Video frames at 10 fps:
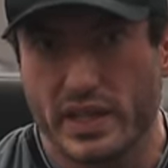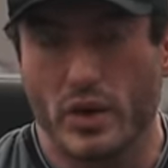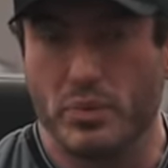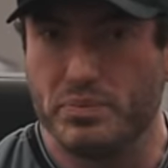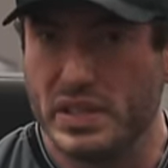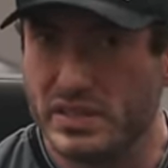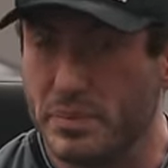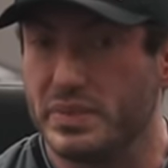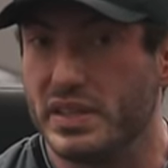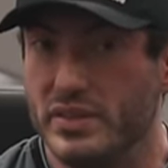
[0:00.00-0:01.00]
que é um
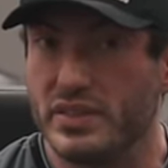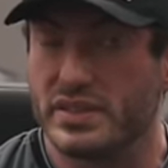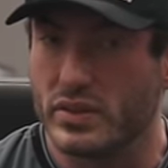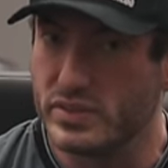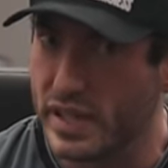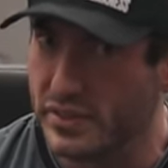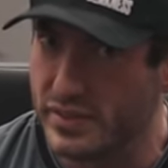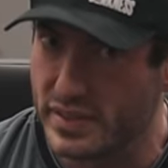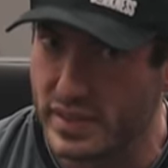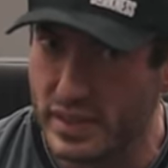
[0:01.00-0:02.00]
tríceps livre que você consegue
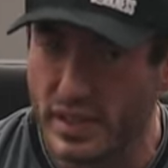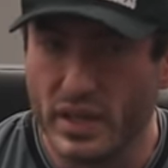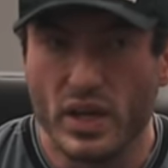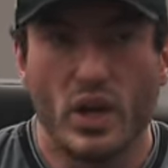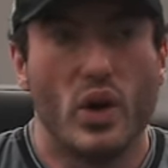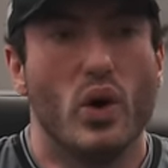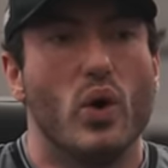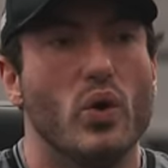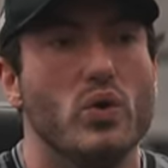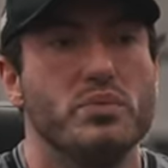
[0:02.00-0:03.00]
fazer,
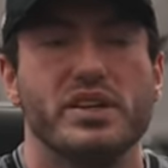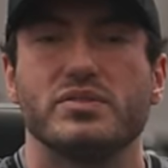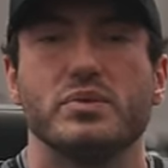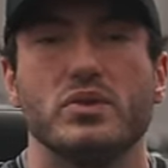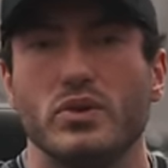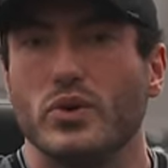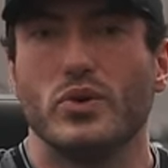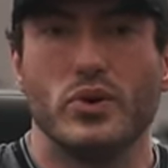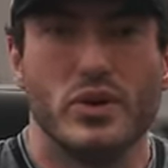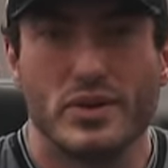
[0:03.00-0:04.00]
ou mesmo
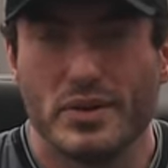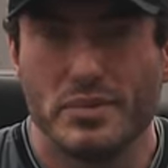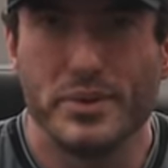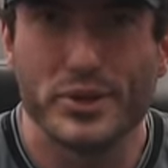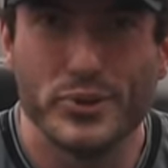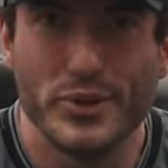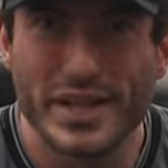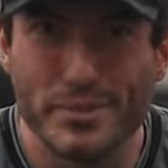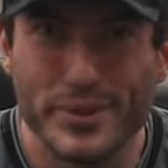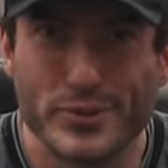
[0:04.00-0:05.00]
o mergulho,
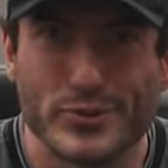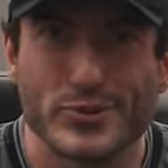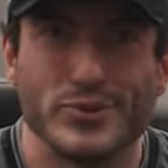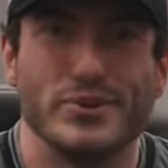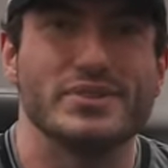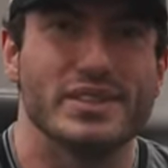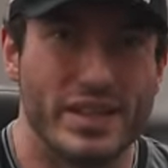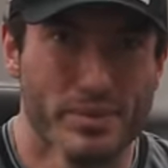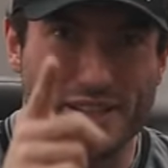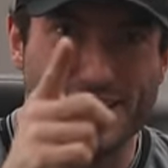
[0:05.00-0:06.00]
que é bem old school. Lembra